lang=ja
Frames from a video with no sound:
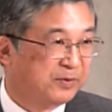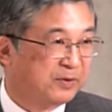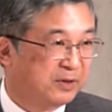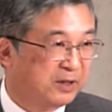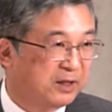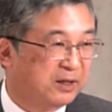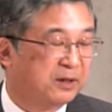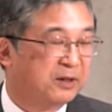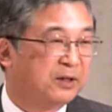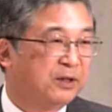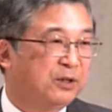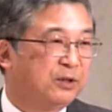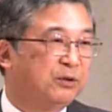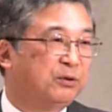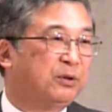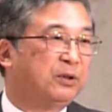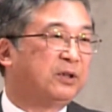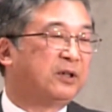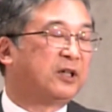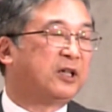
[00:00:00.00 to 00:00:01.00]
ね、
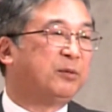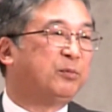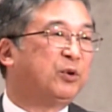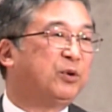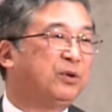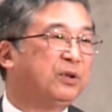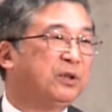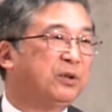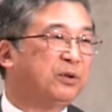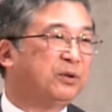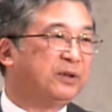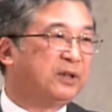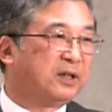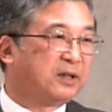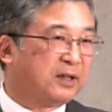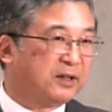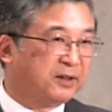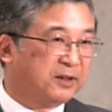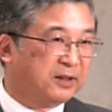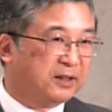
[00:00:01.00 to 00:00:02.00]
それからもういろんな
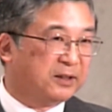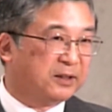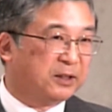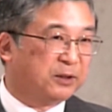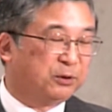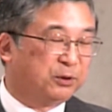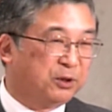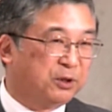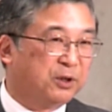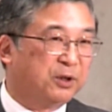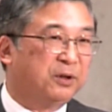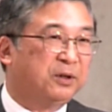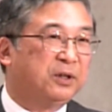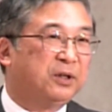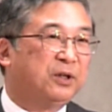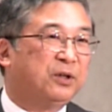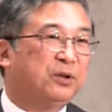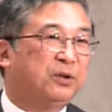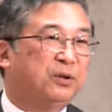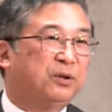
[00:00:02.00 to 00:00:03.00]
方々
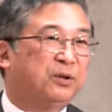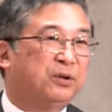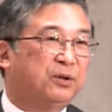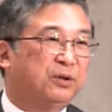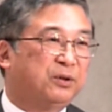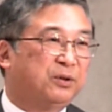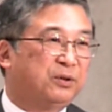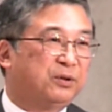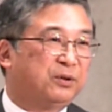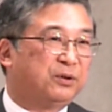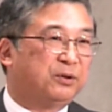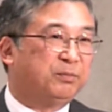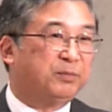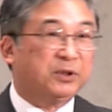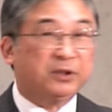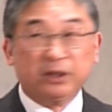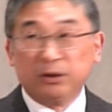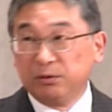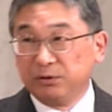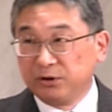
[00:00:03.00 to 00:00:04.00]
と
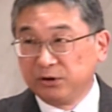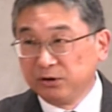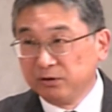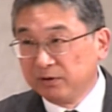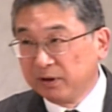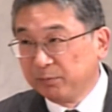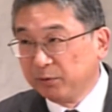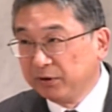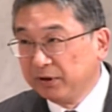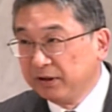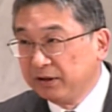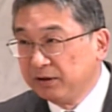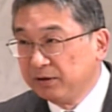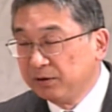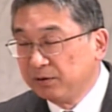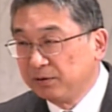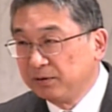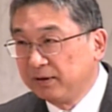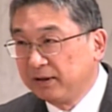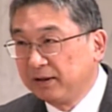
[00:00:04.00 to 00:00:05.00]
ビデオ通話もできる
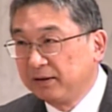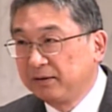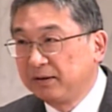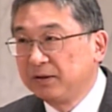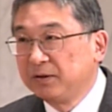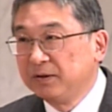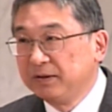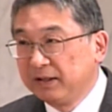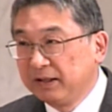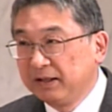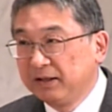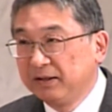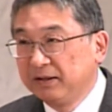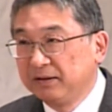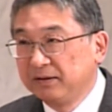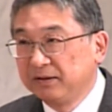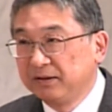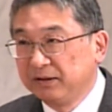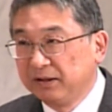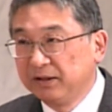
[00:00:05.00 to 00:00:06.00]
ようになったしね
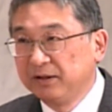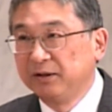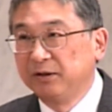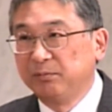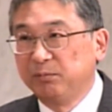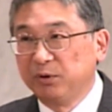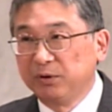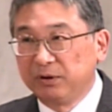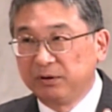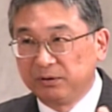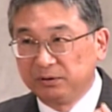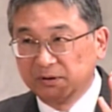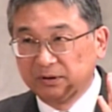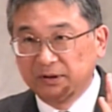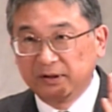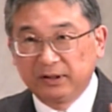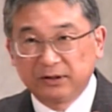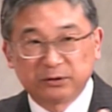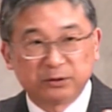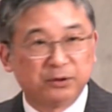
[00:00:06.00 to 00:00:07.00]
ねもういろ
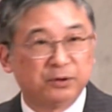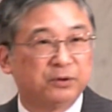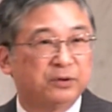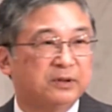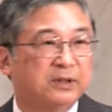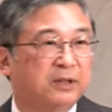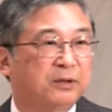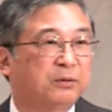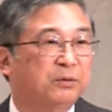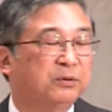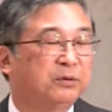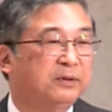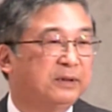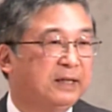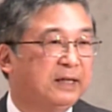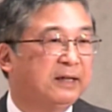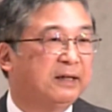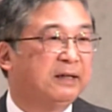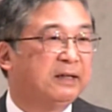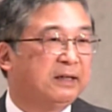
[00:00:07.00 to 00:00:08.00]
んなそういうふうなこと
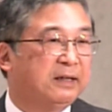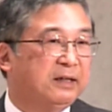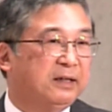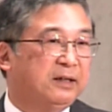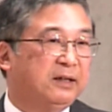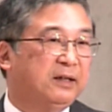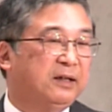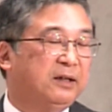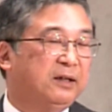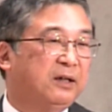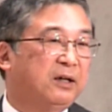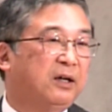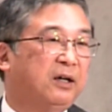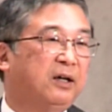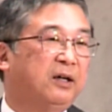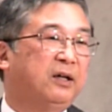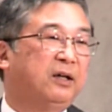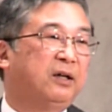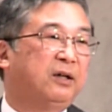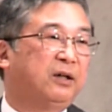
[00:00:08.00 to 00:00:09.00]
で、えー、
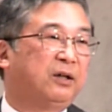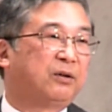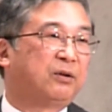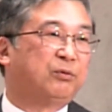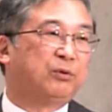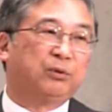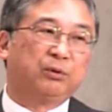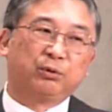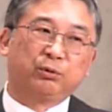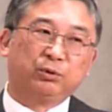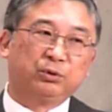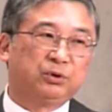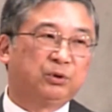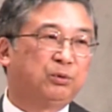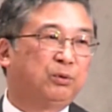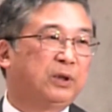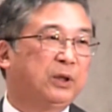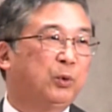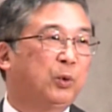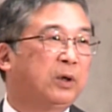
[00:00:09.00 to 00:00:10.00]
ああこっち
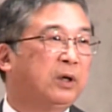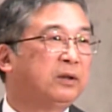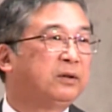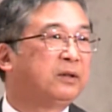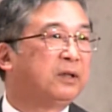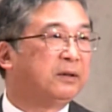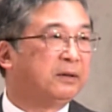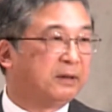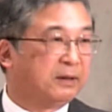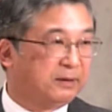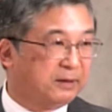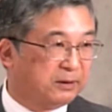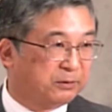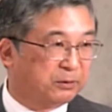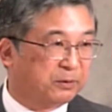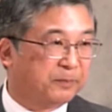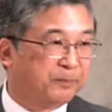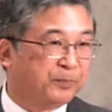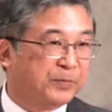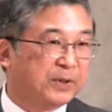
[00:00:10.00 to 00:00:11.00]
の方が良かったんだな
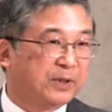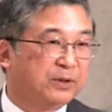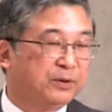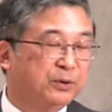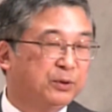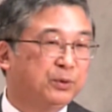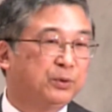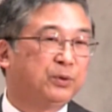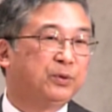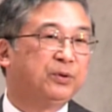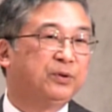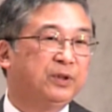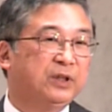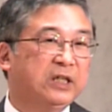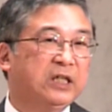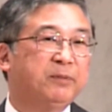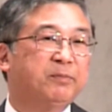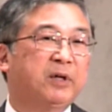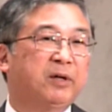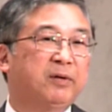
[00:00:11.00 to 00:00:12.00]
というふうに
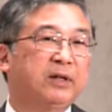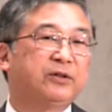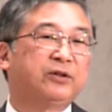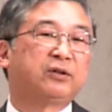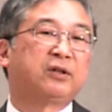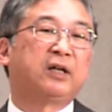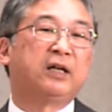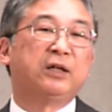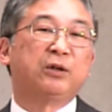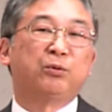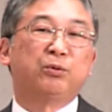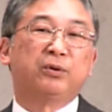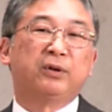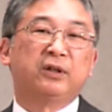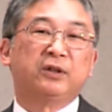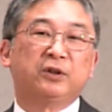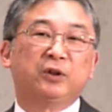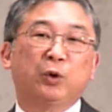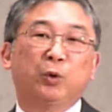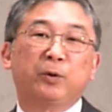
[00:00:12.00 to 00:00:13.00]
今は使いこ
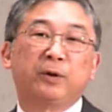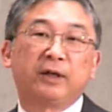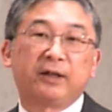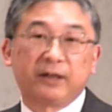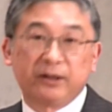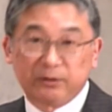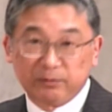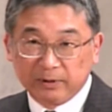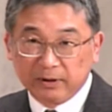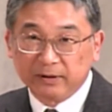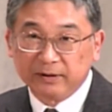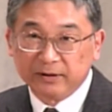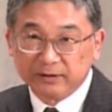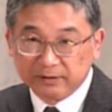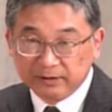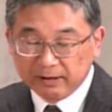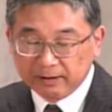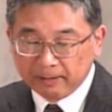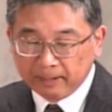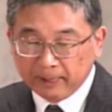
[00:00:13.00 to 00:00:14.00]
なしておられるわけです
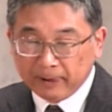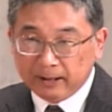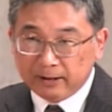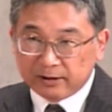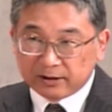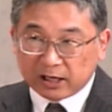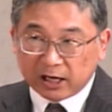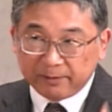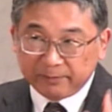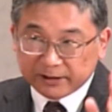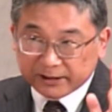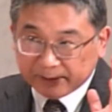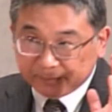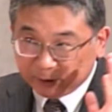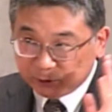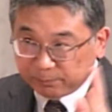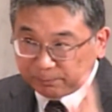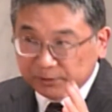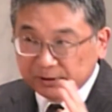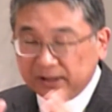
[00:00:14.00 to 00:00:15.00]
ね。神
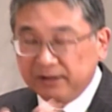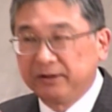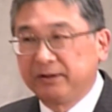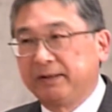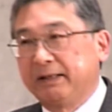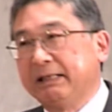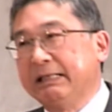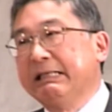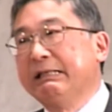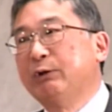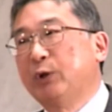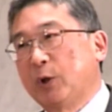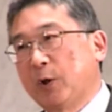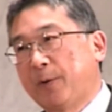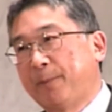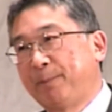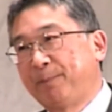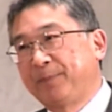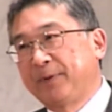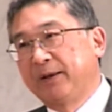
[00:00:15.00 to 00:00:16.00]
様のプランというのはいいのよ。
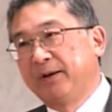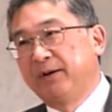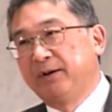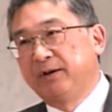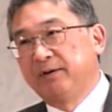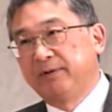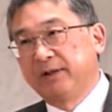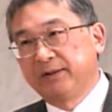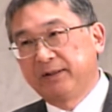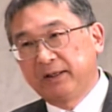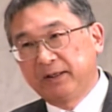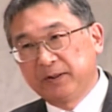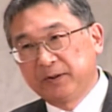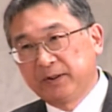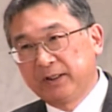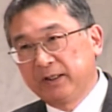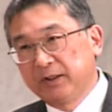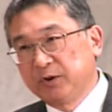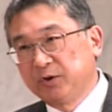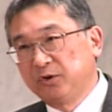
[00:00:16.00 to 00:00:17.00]
私
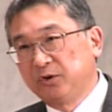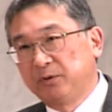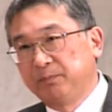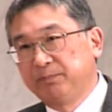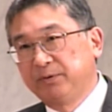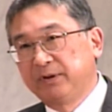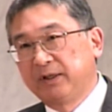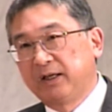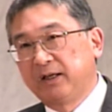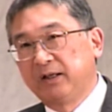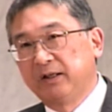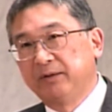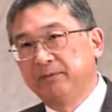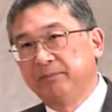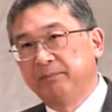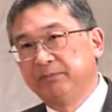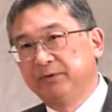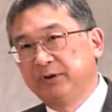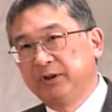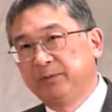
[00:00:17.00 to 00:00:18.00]
たちのプラン
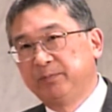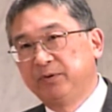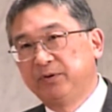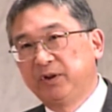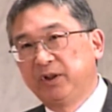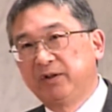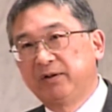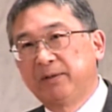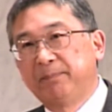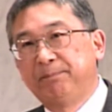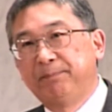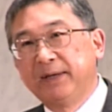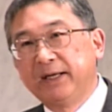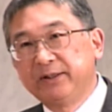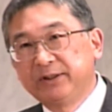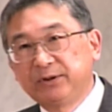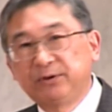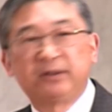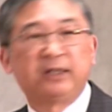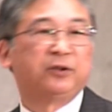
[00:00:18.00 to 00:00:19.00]
自分では
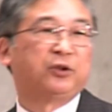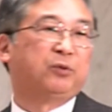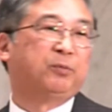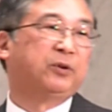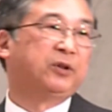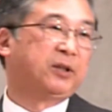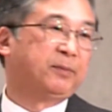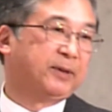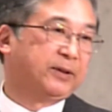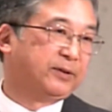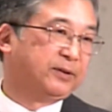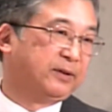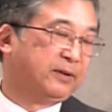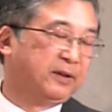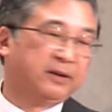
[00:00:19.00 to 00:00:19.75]
ベストだと思ってます。